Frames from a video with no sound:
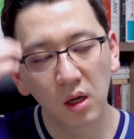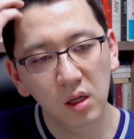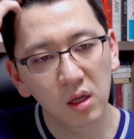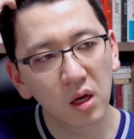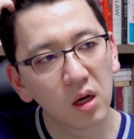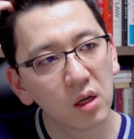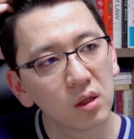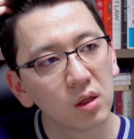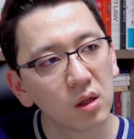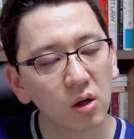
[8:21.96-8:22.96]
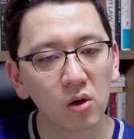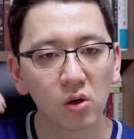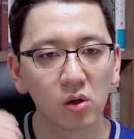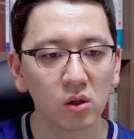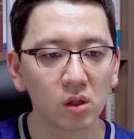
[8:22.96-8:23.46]
그러니까
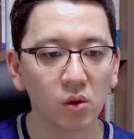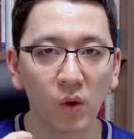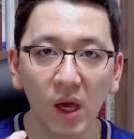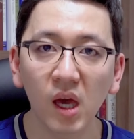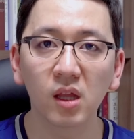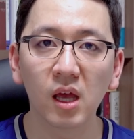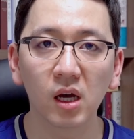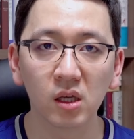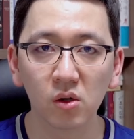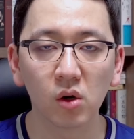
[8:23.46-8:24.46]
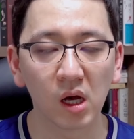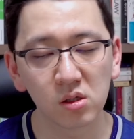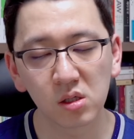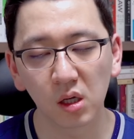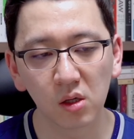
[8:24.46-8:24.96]
어 왜 내가 이런
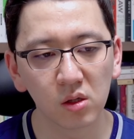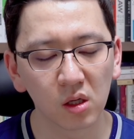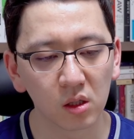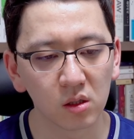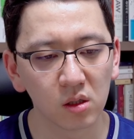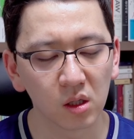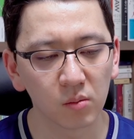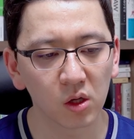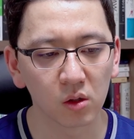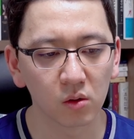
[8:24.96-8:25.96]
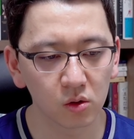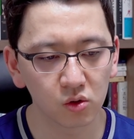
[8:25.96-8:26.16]
아저씨가 이런 얘기 들리냐면